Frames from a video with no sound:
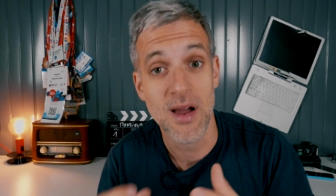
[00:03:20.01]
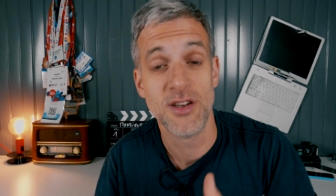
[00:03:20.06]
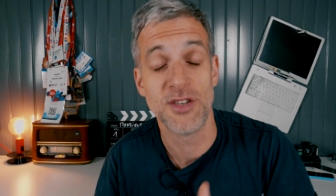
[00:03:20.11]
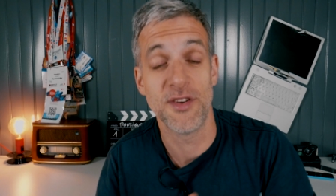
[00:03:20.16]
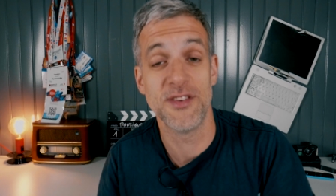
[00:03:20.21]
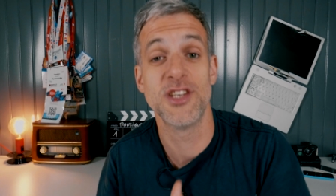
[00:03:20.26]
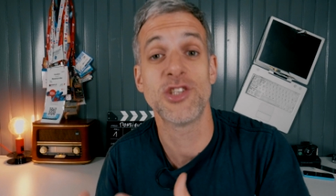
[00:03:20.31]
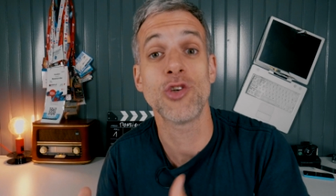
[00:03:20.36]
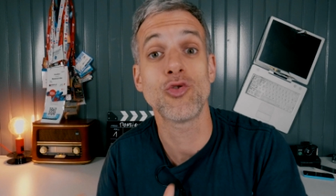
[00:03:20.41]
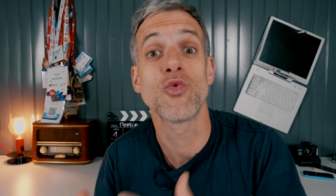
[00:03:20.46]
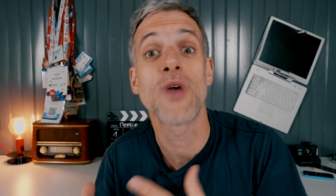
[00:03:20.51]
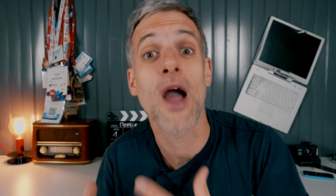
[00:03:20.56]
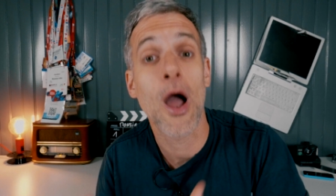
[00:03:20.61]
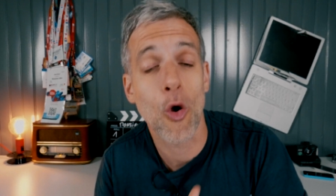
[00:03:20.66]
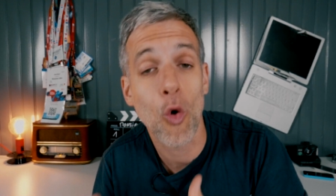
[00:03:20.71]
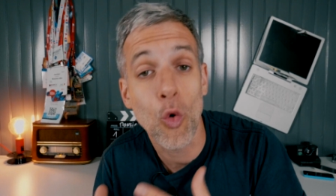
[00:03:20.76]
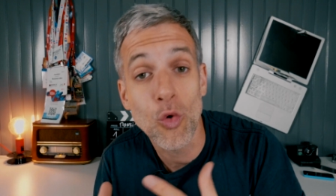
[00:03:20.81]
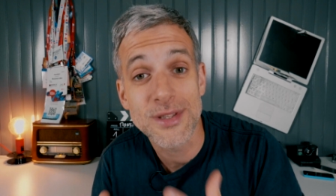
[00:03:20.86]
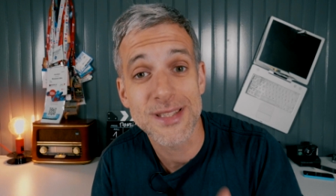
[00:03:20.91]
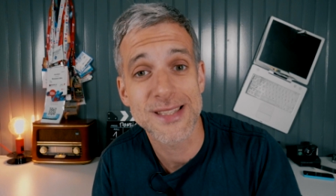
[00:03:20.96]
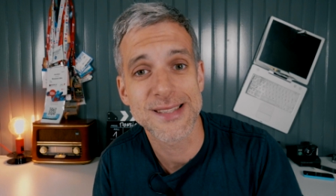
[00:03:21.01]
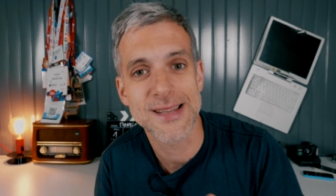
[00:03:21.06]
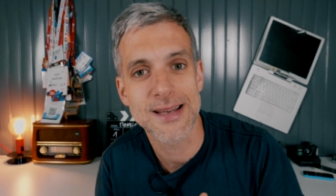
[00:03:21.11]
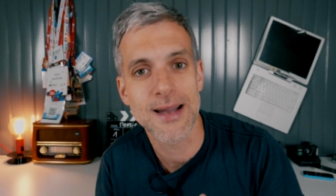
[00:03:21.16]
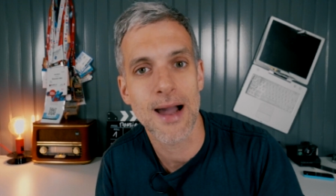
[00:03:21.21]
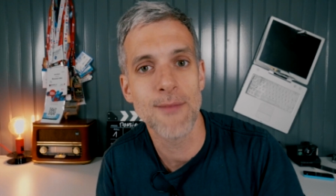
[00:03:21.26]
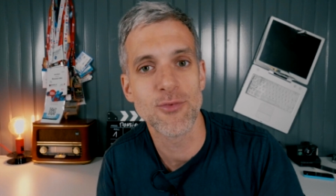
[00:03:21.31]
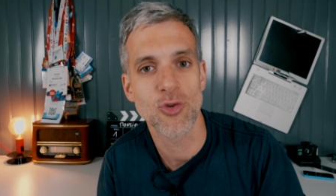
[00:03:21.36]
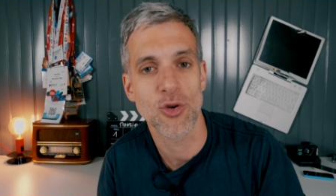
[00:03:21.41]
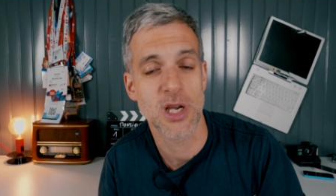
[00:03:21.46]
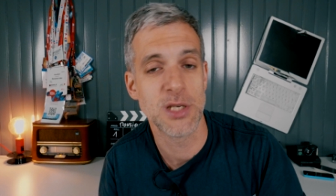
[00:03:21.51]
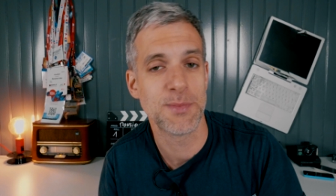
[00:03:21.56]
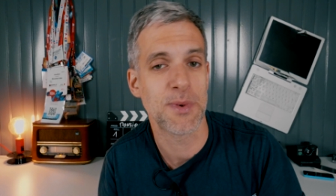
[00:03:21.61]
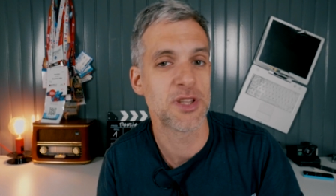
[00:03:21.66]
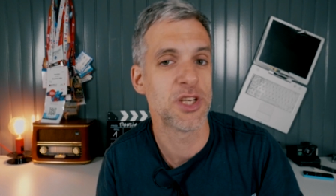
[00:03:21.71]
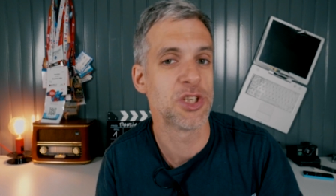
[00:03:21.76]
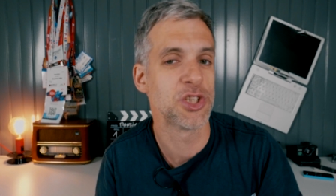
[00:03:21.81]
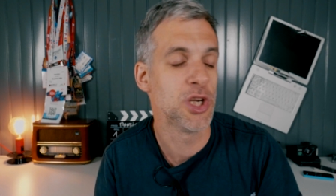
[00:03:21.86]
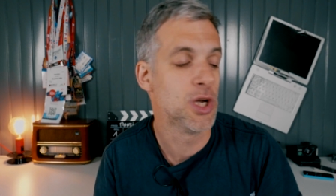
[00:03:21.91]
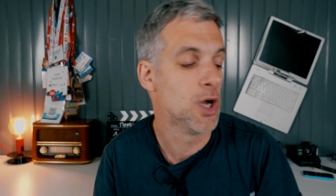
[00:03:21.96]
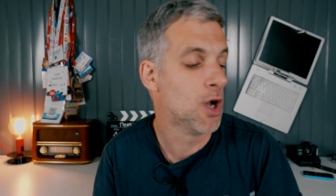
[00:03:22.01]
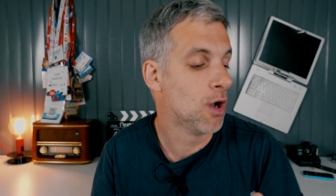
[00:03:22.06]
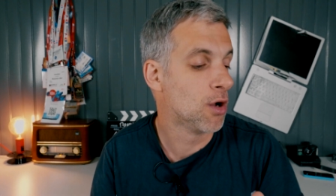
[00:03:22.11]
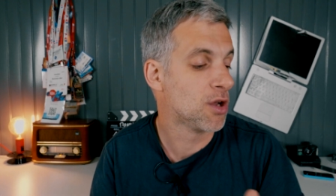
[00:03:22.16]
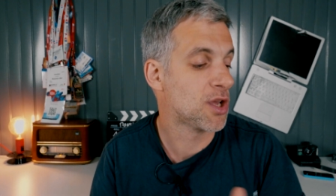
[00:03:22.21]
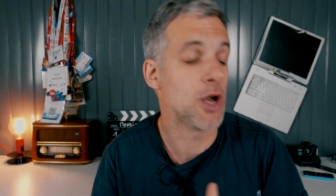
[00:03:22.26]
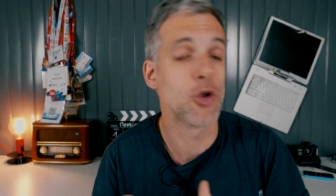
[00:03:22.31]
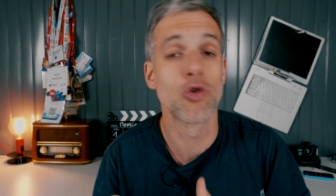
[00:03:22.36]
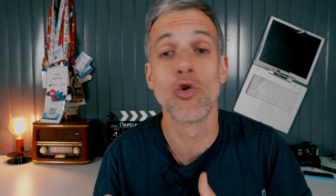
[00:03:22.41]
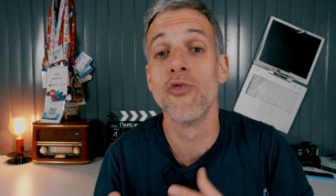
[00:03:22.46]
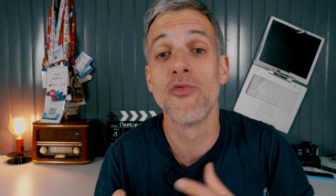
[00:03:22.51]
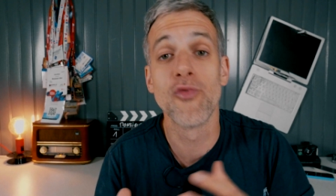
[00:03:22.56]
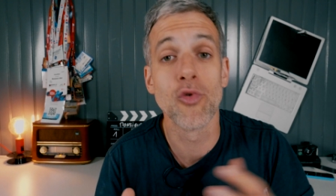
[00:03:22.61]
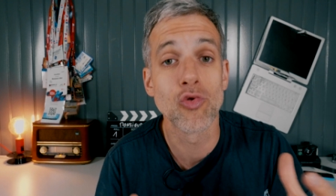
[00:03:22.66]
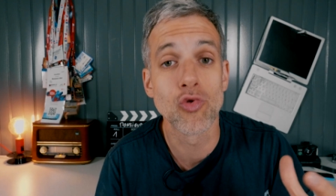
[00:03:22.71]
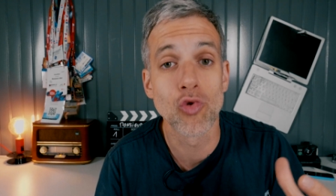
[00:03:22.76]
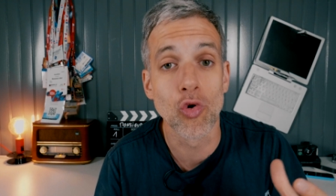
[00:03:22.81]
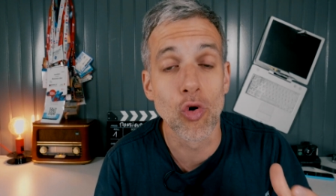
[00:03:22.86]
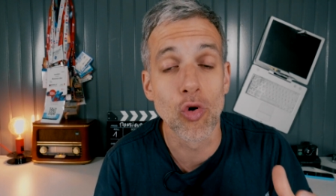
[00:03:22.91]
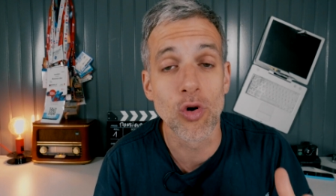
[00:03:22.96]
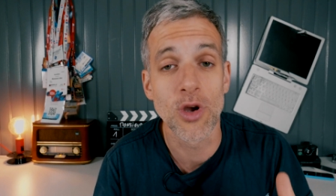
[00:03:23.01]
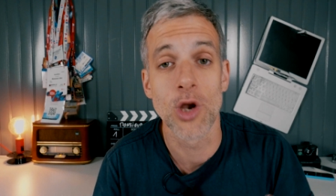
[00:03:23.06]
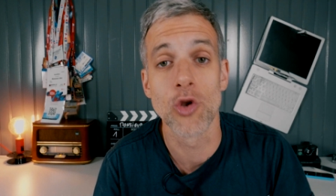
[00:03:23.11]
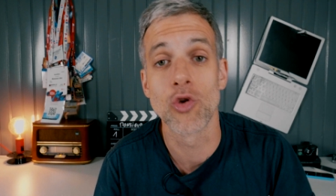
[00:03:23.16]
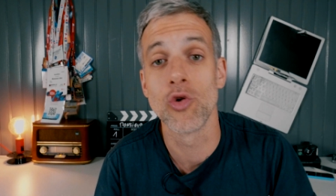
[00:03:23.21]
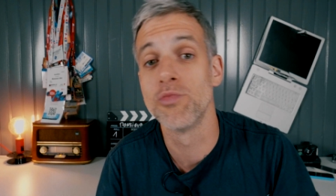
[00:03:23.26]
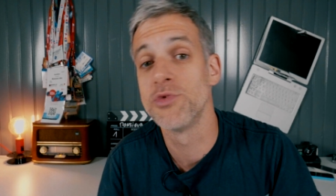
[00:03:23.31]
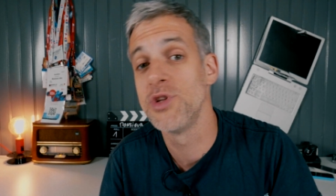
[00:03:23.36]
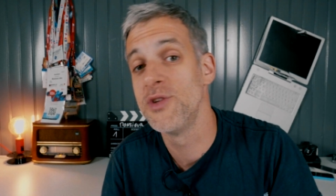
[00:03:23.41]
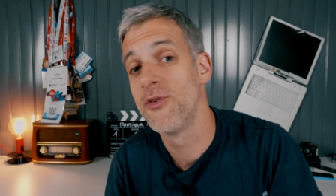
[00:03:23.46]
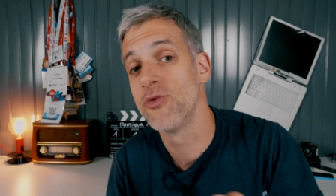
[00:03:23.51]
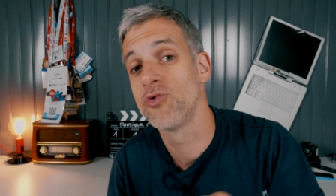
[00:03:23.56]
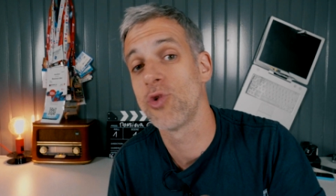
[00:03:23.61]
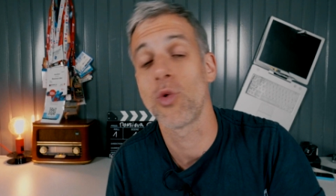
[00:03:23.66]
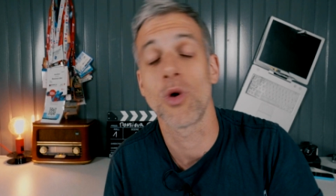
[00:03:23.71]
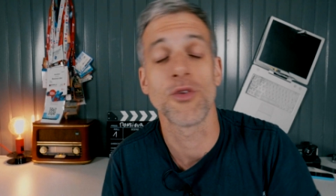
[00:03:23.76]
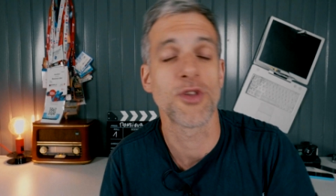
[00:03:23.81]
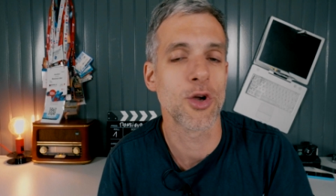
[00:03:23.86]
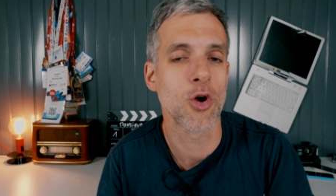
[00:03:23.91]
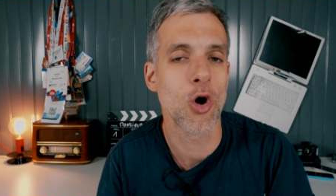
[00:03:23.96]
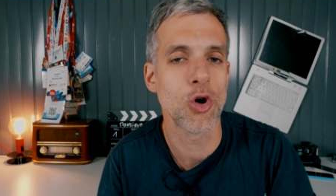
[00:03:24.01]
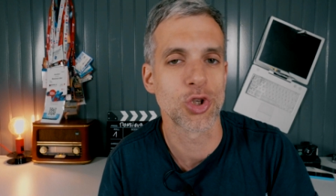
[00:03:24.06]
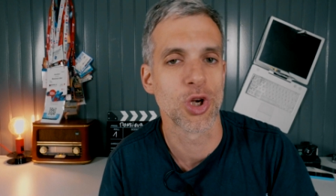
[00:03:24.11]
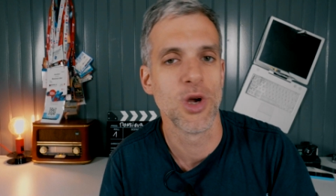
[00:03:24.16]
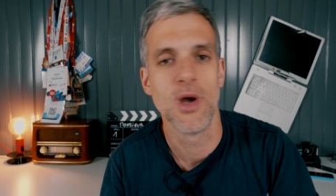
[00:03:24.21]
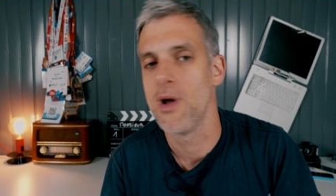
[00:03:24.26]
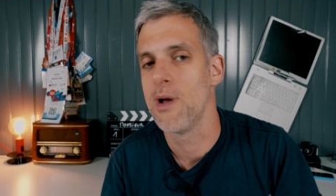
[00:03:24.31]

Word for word: J'avais déjà en tout cas un compte Instagram sur lequel je partageais quelques photos, quelques petites photos droite à gauche,